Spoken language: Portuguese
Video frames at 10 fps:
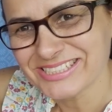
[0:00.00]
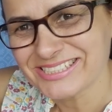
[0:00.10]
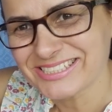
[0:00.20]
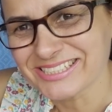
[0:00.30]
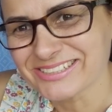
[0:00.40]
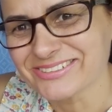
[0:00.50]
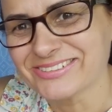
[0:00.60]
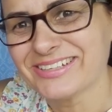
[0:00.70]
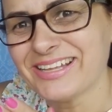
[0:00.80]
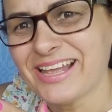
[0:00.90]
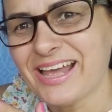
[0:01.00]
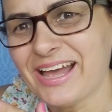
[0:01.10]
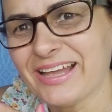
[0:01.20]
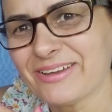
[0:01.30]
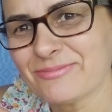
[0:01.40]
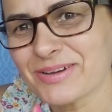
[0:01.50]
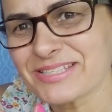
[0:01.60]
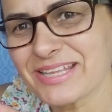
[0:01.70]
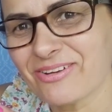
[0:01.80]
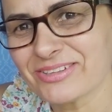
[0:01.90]
bonitinho,
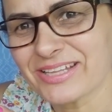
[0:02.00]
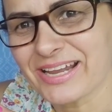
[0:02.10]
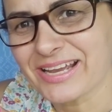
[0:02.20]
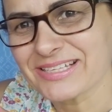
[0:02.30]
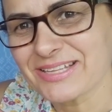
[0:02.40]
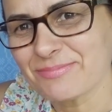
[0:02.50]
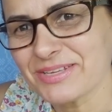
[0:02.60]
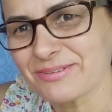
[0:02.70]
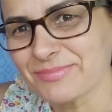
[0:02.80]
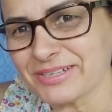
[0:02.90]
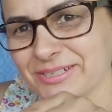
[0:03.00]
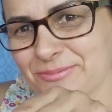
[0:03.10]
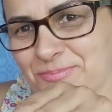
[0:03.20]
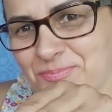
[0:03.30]
passei ontem na casa da minha irmã.